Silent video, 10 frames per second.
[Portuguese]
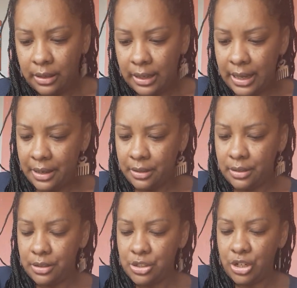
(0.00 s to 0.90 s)

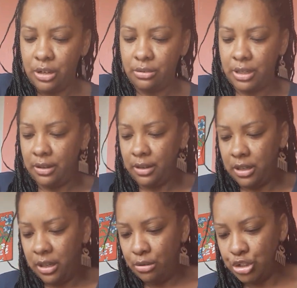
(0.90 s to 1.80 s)
Laranja, eu tenho
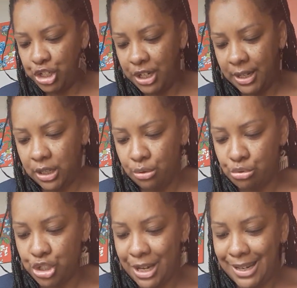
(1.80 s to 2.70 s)
aqui, eu tinha aqui
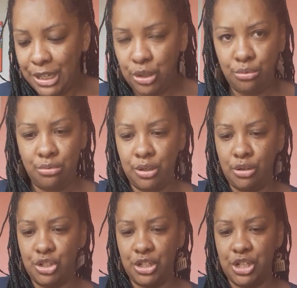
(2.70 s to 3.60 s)
um gelinho que
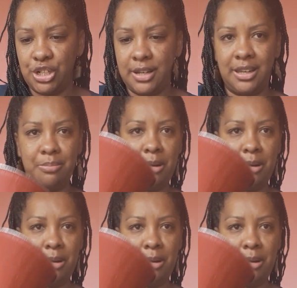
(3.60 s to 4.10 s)
eu tinha deixado aqui